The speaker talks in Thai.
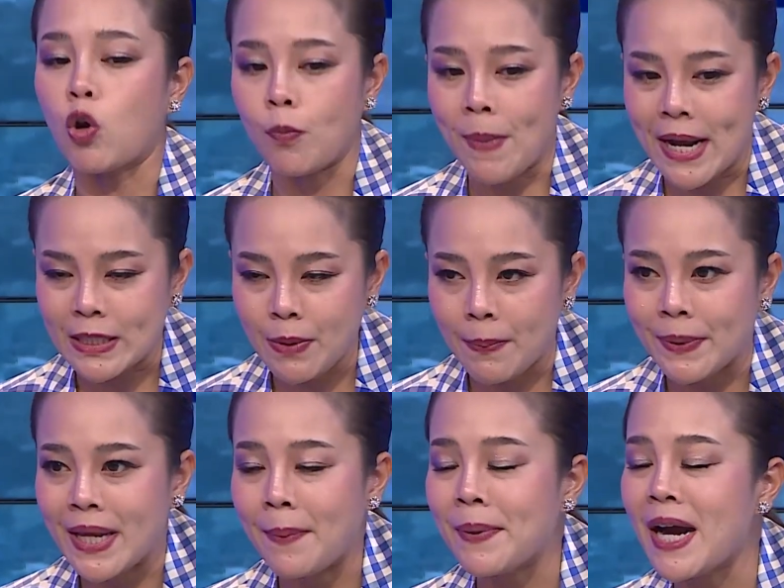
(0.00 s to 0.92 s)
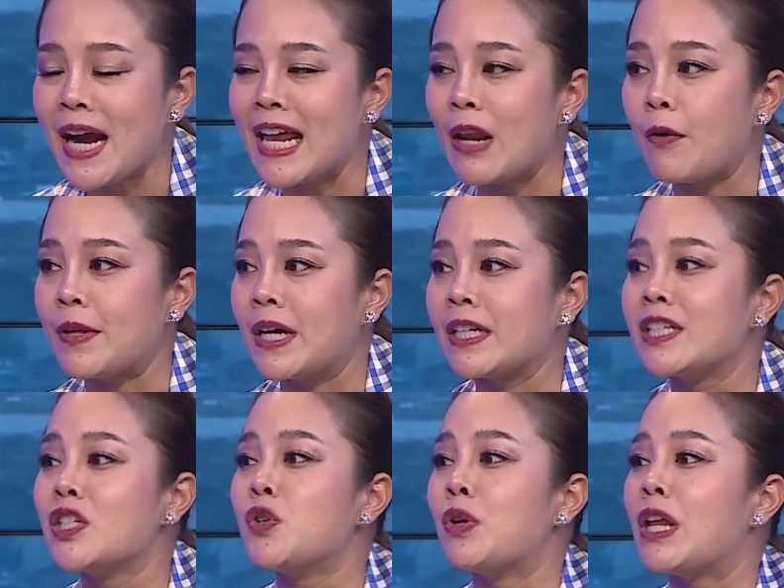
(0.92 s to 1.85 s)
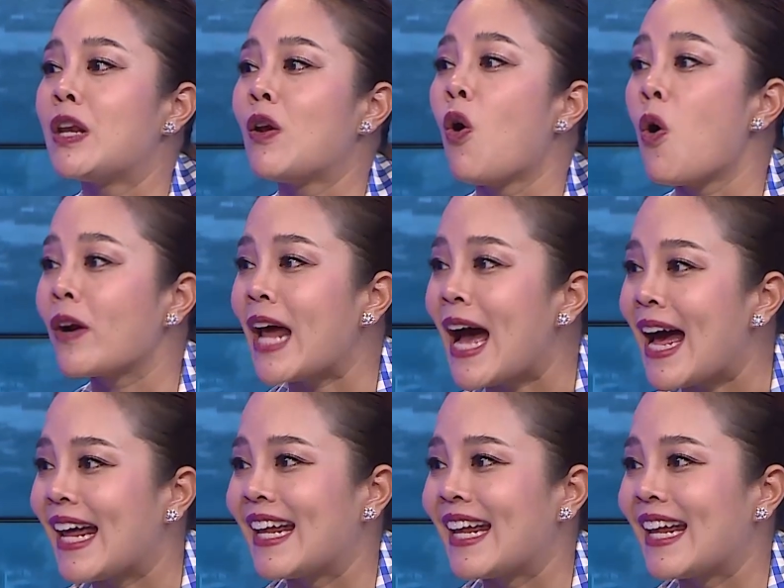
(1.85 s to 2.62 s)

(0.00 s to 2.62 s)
กฎหมายฉบับนี้เพื่อให้เรายังยืนอยู่ในโลกได้